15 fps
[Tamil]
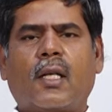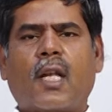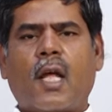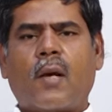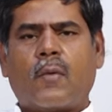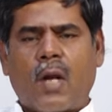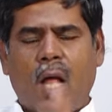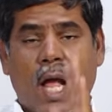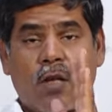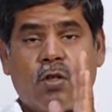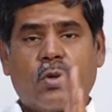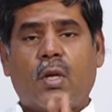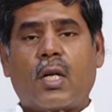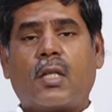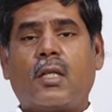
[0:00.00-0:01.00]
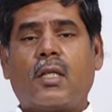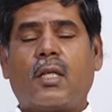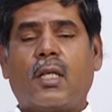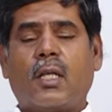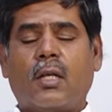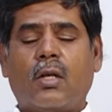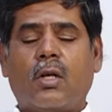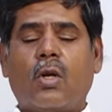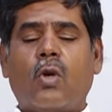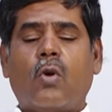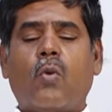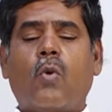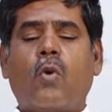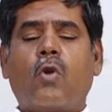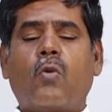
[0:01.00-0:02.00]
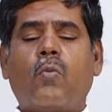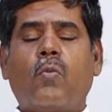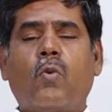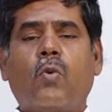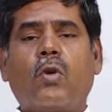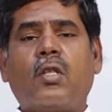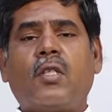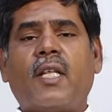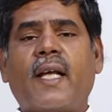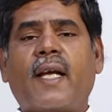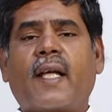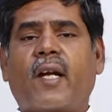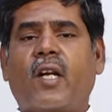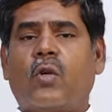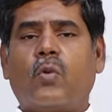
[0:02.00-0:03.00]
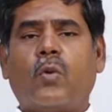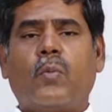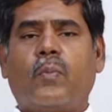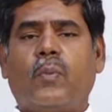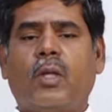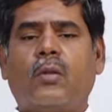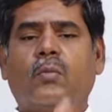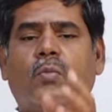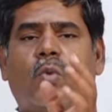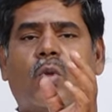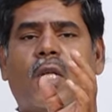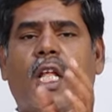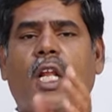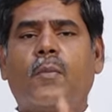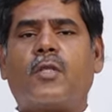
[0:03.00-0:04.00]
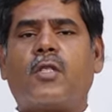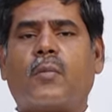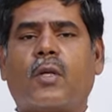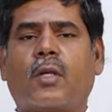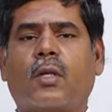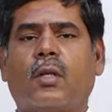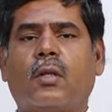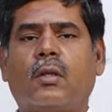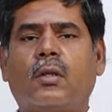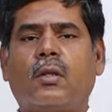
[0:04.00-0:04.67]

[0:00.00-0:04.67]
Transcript: நாம் நான் சொல்கிறது ஒரு மூணு தேக்கரண்டி உப்பு மூணு எலுமிச்சம்பழம்